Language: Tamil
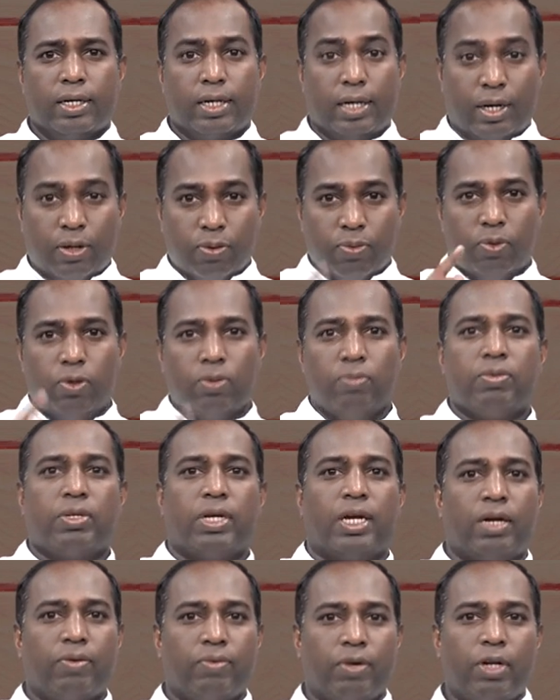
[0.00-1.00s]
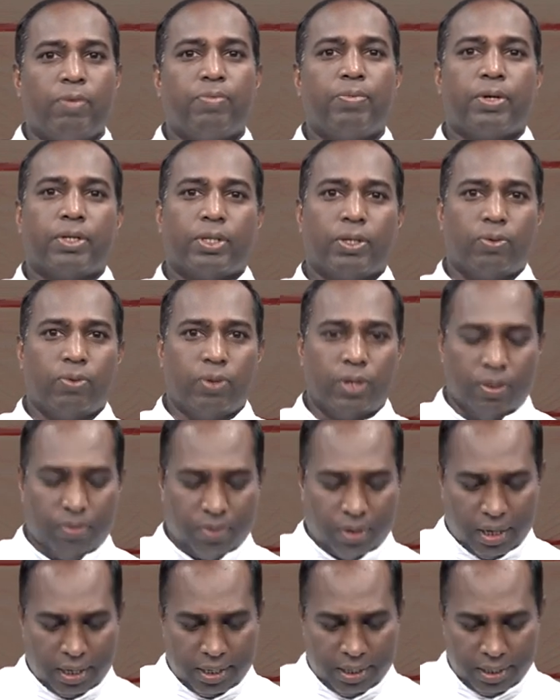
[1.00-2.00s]
கடவுளும் தன்னை
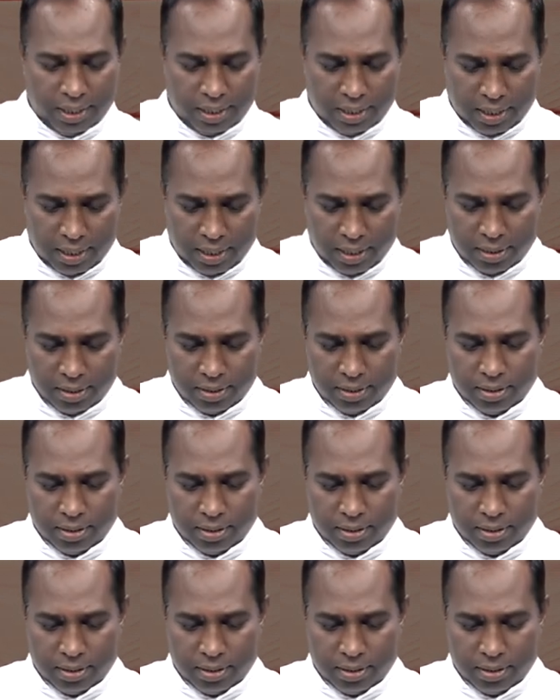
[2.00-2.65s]
வெளிப்படுத்தக்கூடியவராக இருக்கிறார்